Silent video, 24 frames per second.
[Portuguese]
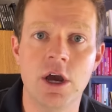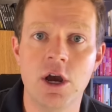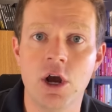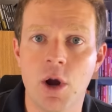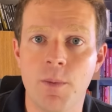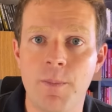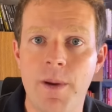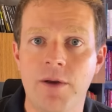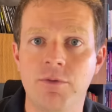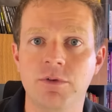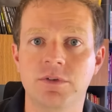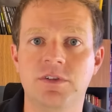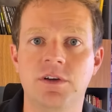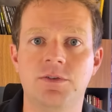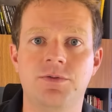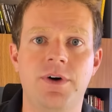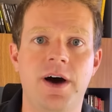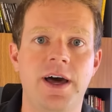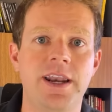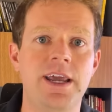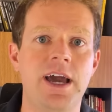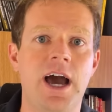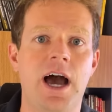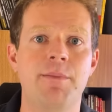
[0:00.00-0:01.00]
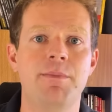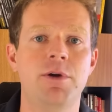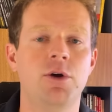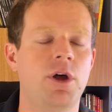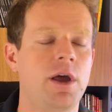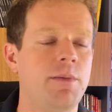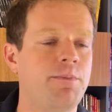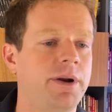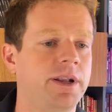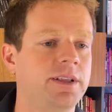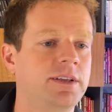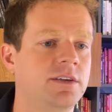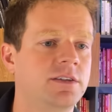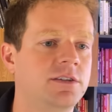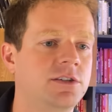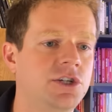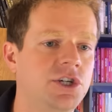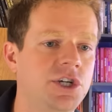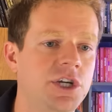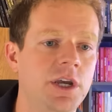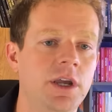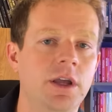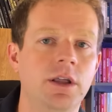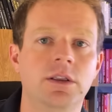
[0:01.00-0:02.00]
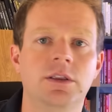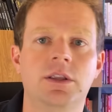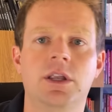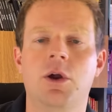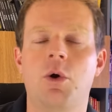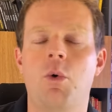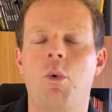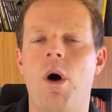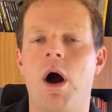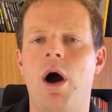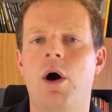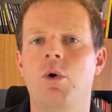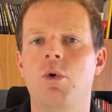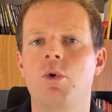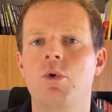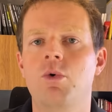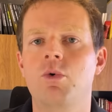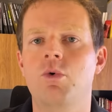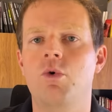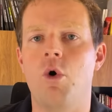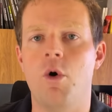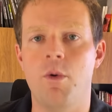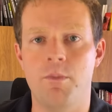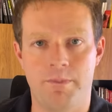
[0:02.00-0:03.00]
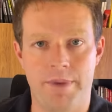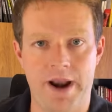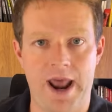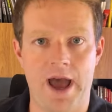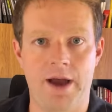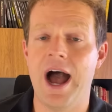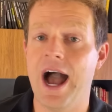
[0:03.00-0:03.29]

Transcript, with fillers: como é que você faria, Ramiro, aí para decidir qual comprar?